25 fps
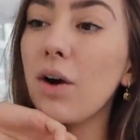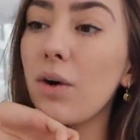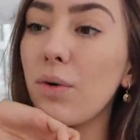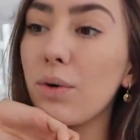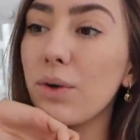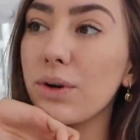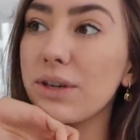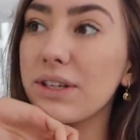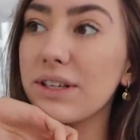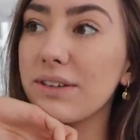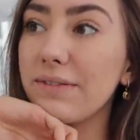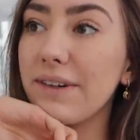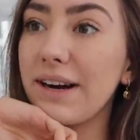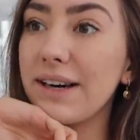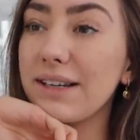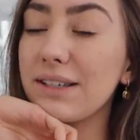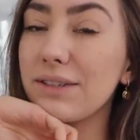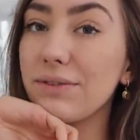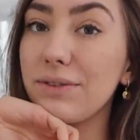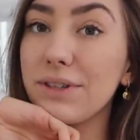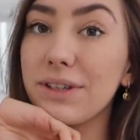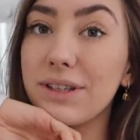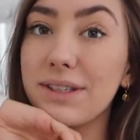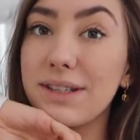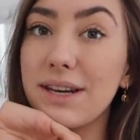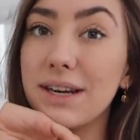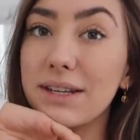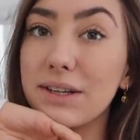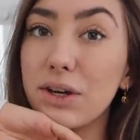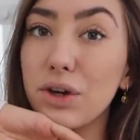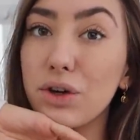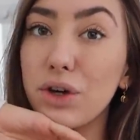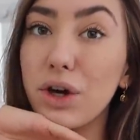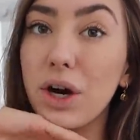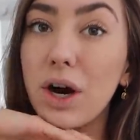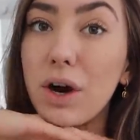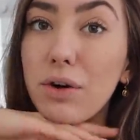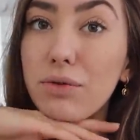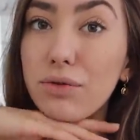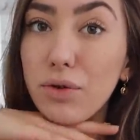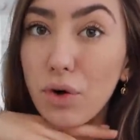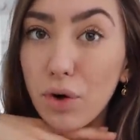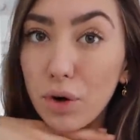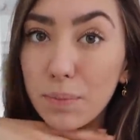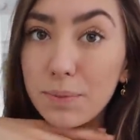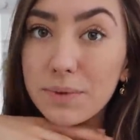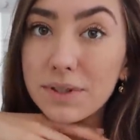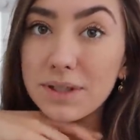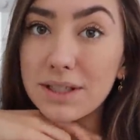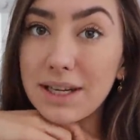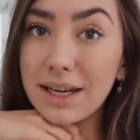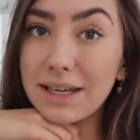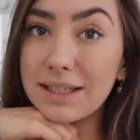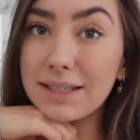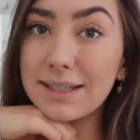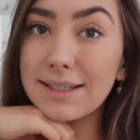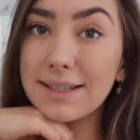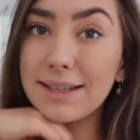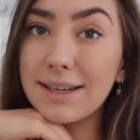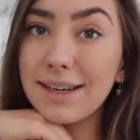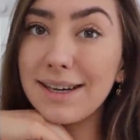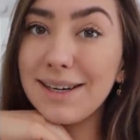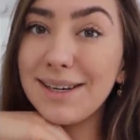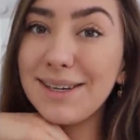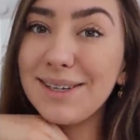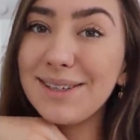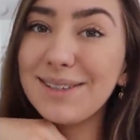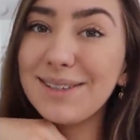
Und ich warte, wie gesagt, auch noch auf Obstnetze,